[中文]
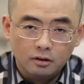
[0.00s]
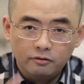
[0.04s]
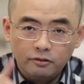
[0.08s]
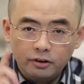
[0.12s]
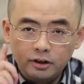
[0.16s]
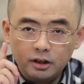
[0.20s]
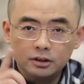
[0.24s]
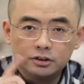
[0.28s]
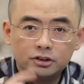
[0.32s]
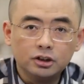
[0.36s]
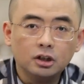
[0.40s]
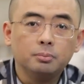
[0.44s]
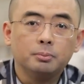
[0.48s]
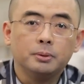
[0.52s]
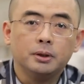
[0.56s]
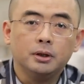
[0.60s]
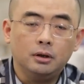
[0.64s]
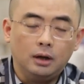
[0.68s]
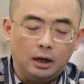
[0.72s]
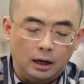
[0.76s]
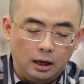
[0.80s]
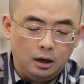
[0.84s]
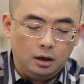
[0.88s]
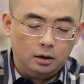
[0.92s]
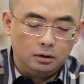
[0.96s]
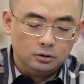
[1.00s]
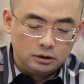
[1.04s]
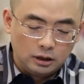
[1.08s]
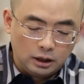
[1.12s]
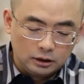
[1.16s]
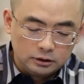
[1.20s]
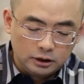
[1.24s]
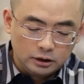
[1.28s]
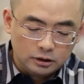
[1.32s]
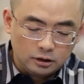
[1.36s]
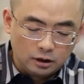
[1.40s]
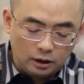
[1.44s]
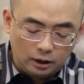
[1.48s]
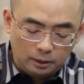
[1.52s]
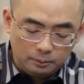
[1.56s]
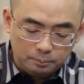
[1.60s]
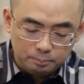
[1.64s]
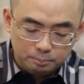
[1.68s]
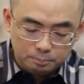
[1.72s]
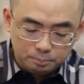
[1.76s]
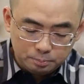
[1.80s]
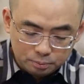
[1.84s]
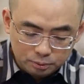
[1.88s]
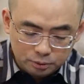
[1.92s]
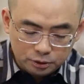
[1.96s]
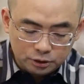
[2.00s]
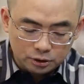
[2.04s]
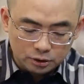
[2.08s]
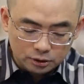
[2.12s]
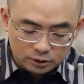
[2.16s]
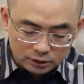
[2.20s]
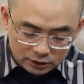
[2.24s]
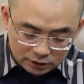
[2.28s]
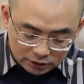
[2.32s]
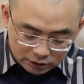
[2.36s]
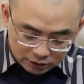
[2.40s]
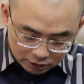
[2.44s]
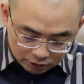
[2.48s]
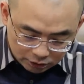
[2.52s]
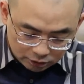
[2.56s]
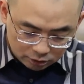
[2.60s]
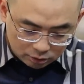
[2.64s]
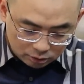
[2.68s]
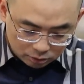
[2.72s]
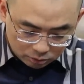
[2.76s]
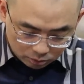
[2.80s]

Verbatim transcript: 为了证明啊，他这个啊不是歧视